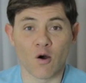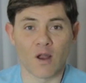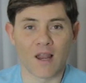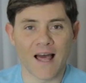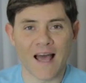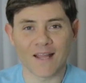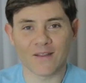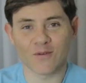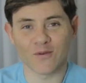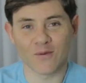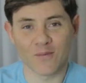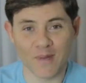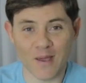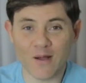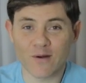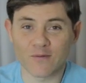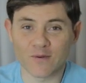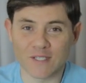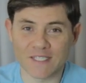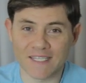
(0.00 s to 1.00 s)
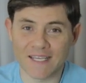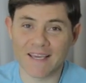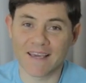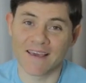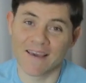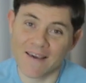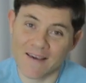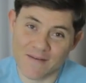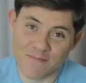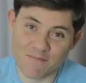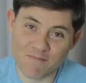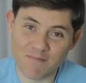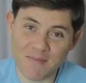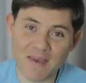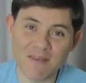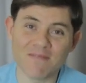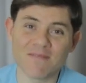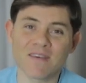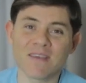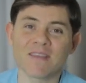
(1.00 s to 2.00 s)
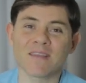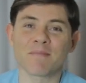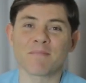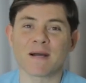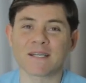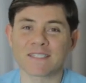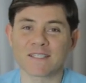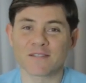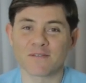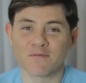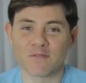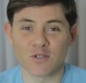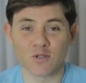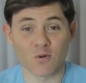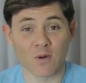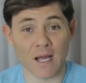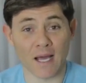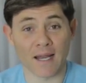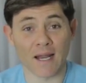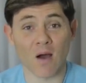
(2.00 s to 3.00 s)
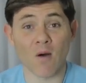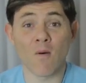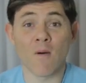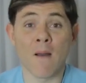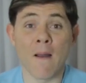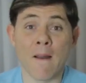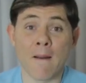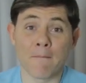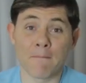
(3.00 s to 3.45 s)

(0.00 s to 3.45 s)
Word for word: Olá, tudo bem com você? Bem-vindo a mais esse vídeo no canal.